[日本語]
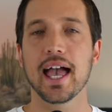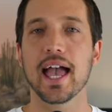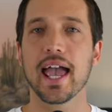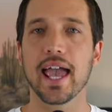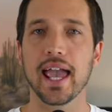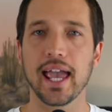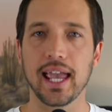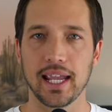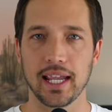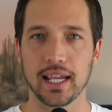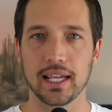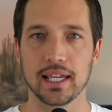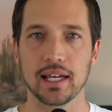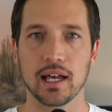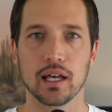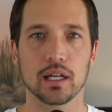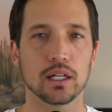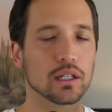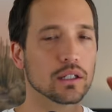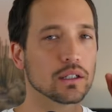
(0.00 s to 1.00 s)
hey,
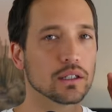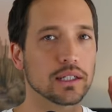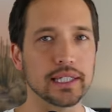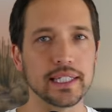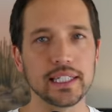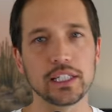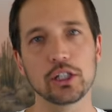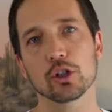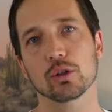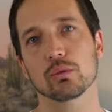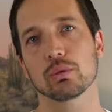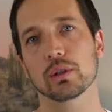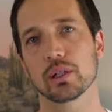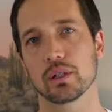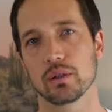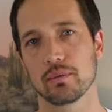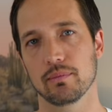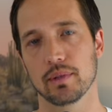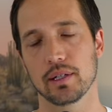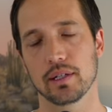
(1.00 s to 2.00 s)
clean your
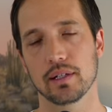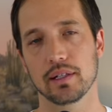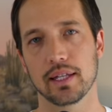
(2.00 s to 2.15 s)
room.